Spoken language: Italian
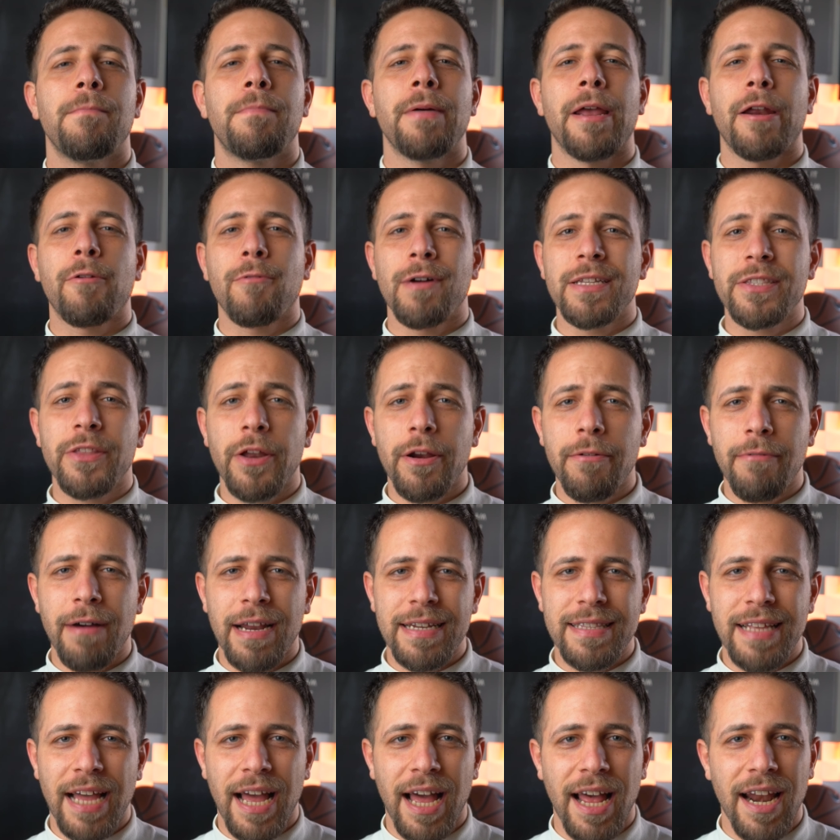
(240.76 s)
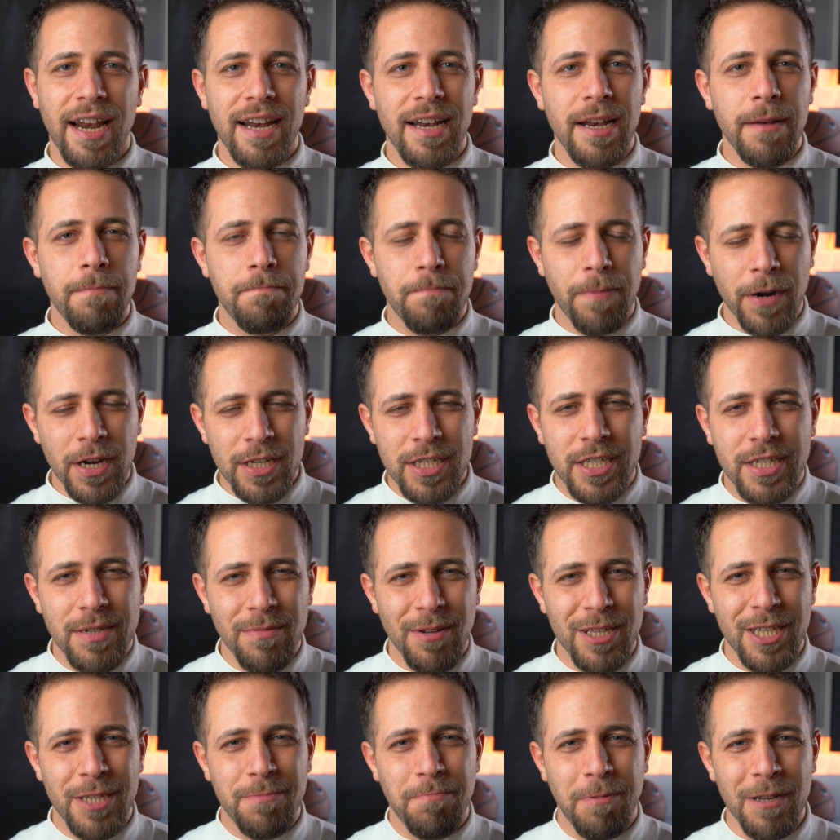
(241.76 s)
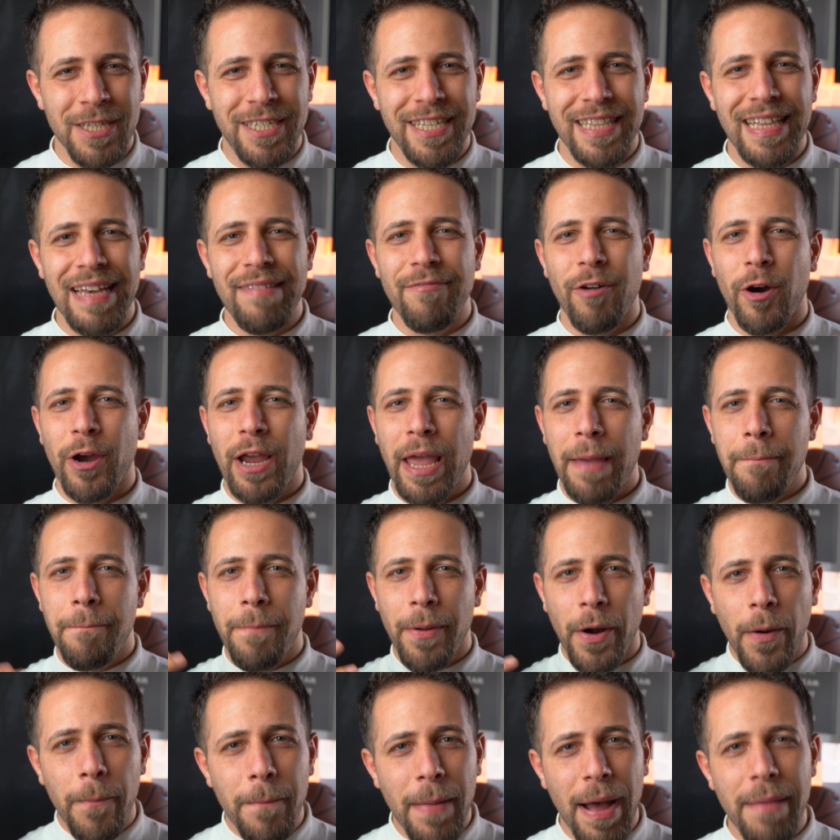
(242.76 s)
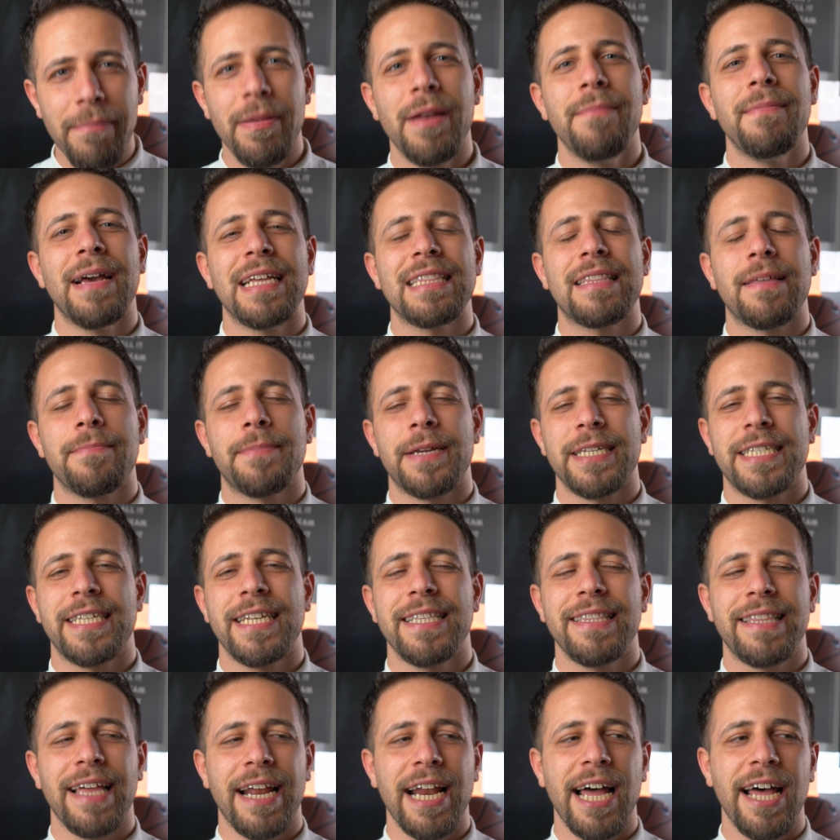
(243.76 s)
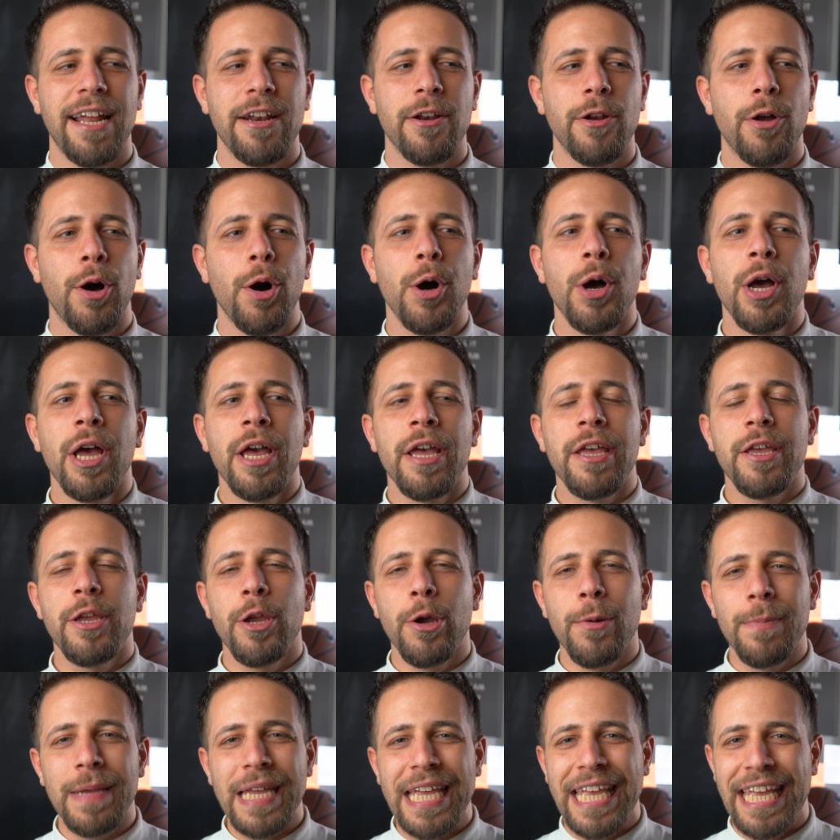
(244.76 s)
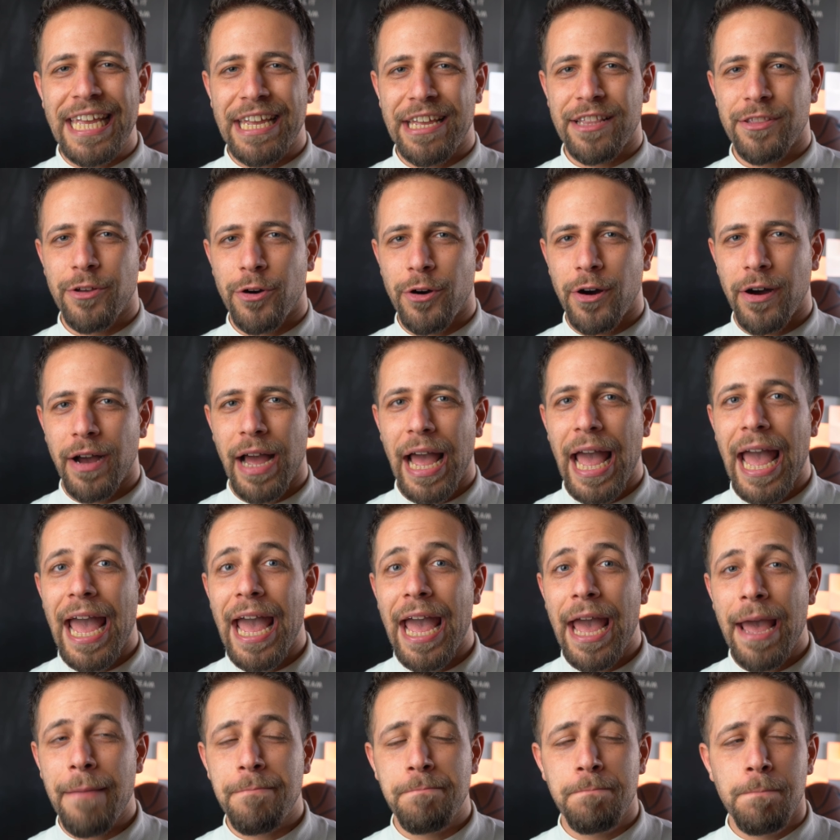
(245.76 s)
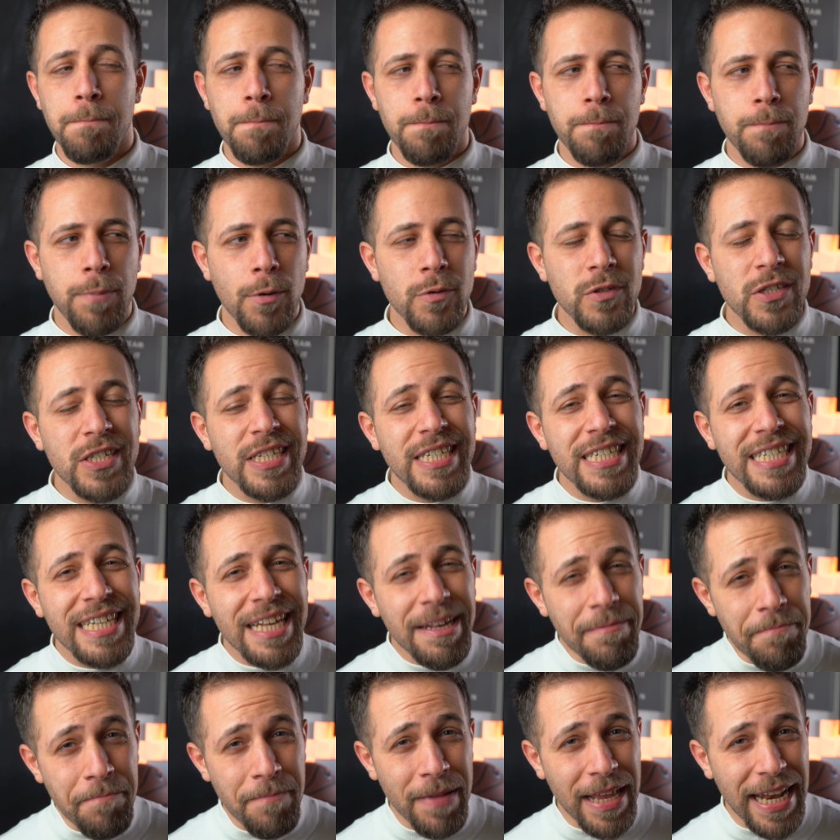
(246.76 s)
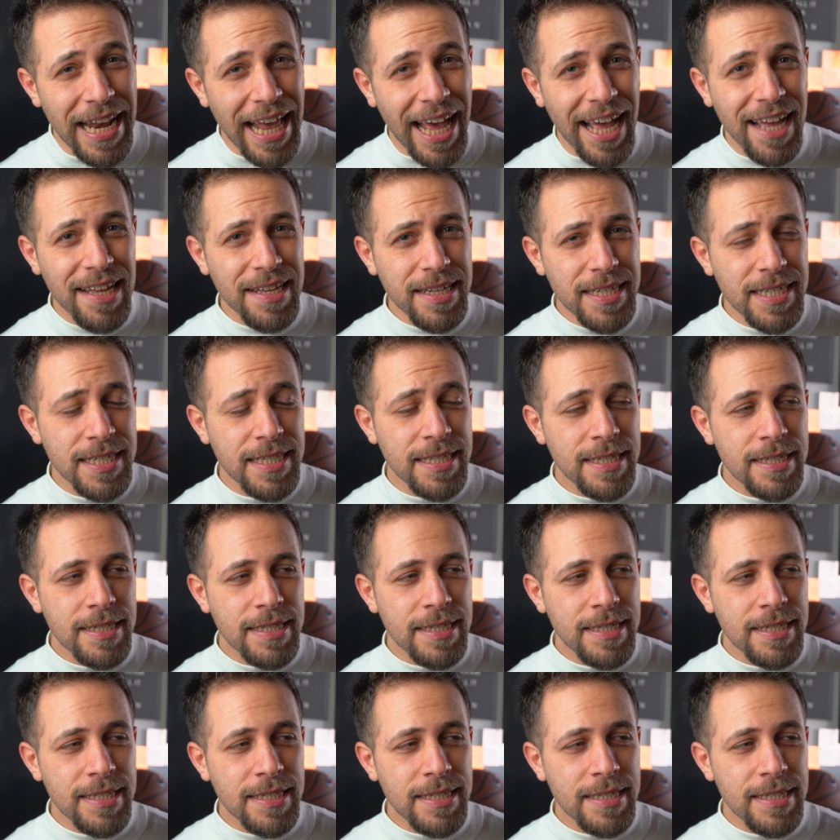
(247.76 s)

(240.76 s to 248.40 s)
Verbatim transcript: Per quanto riguarda il prossimo dispositivo che probabilmente presenterà saranno, io mi chiedo, è possibile?